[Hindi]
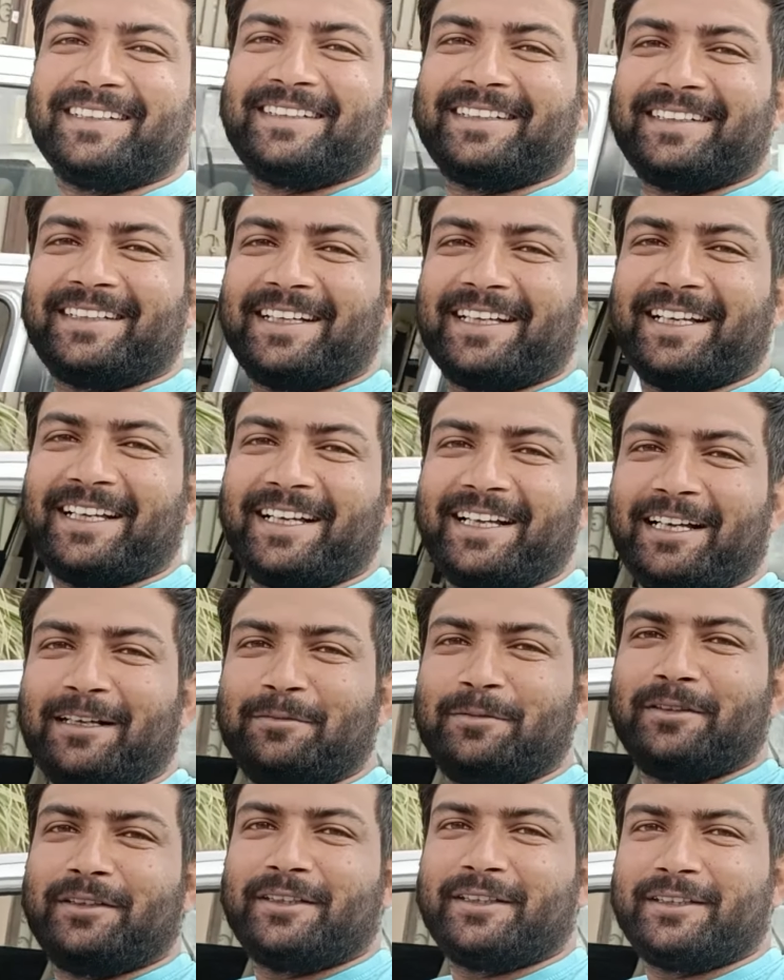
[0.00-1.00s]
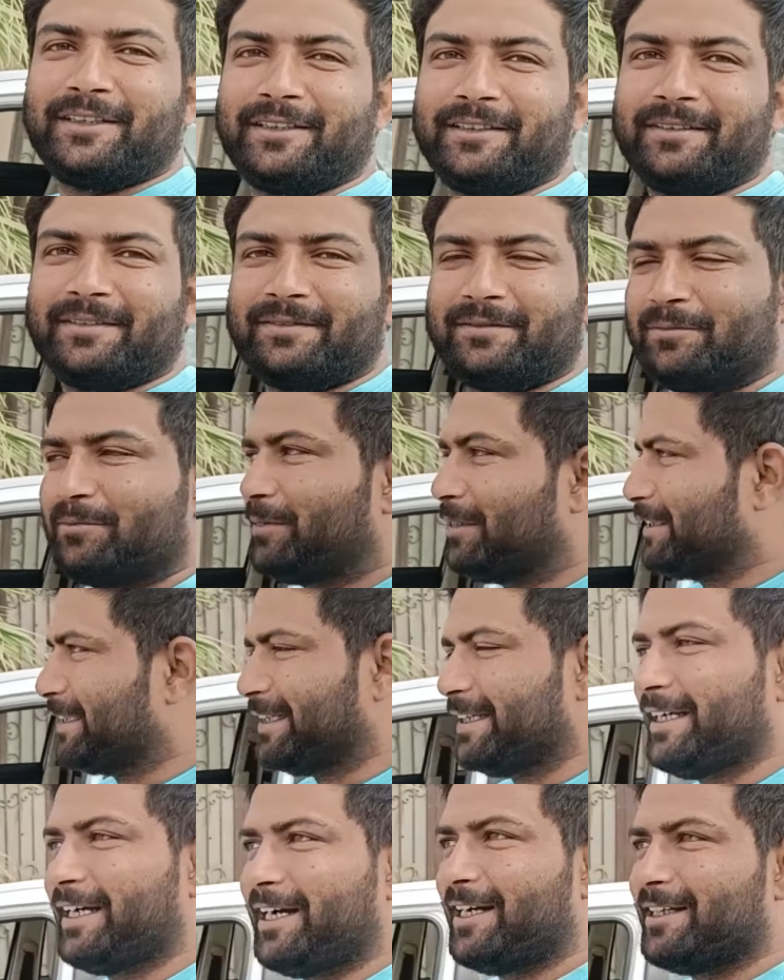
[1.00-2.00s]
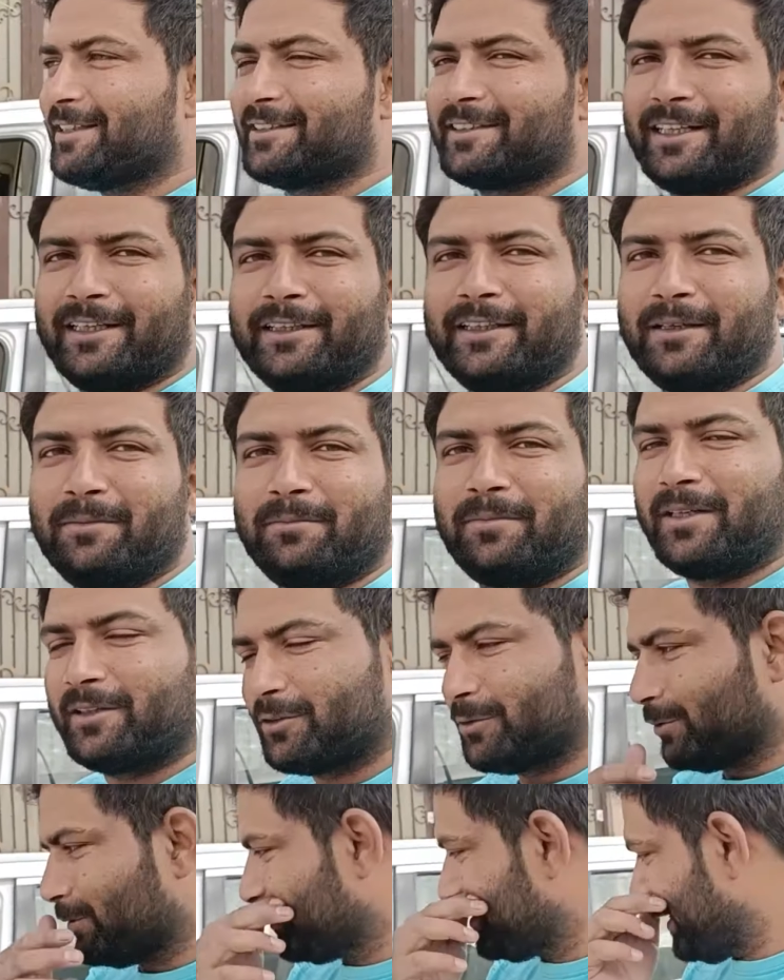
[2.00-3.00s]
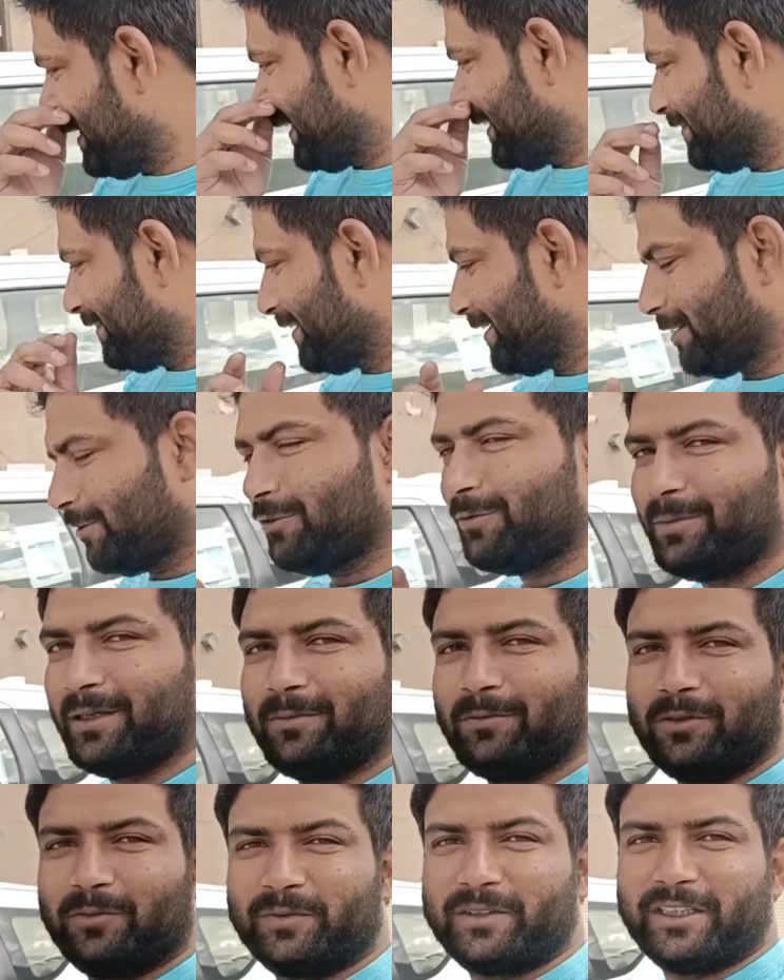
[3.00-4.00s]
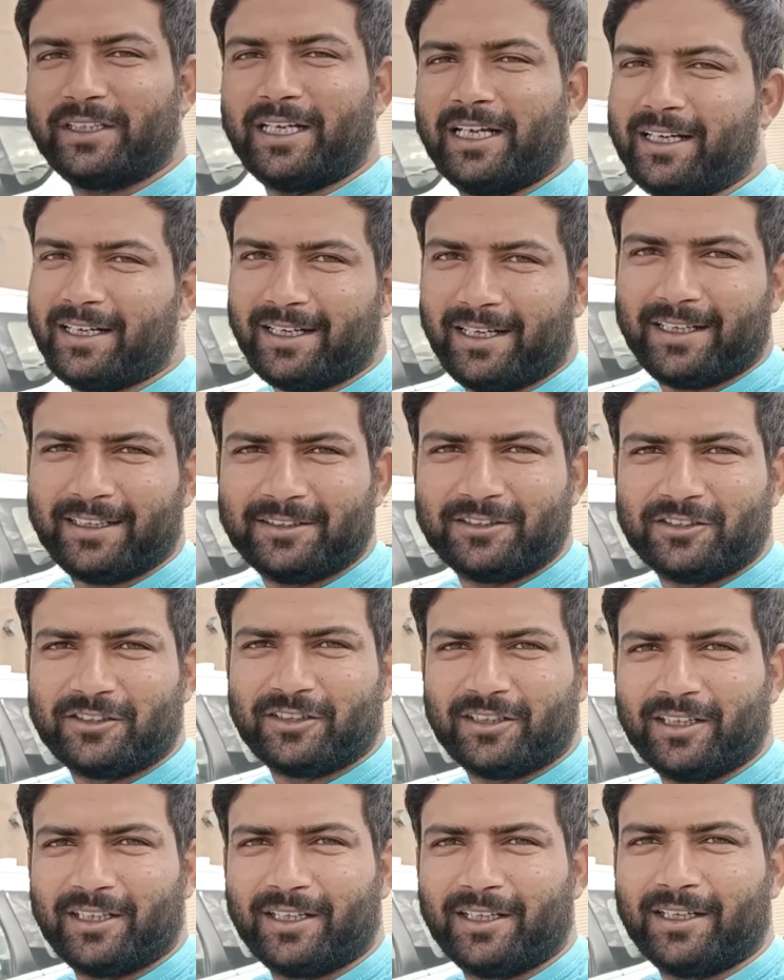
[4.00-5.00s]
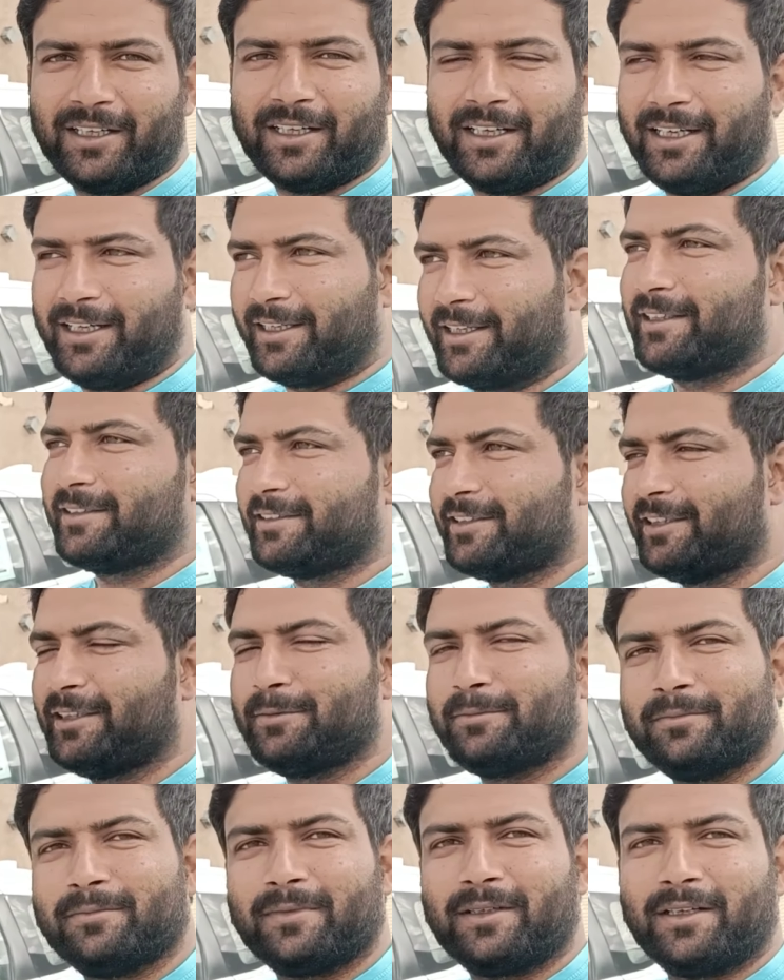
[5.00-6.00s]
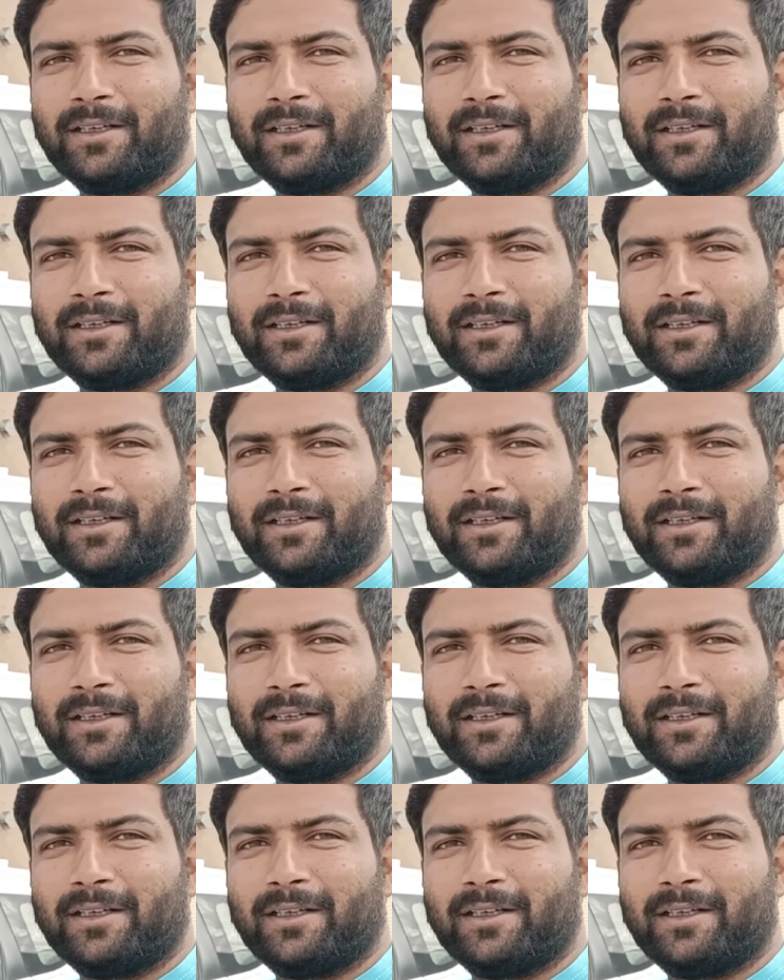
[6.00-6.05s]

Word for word: ठीक है अभी पता नहीं आज कहीं लंबा टूर जाने वाला हूँ मैं मुमकिन अलखर्ज अलगसीम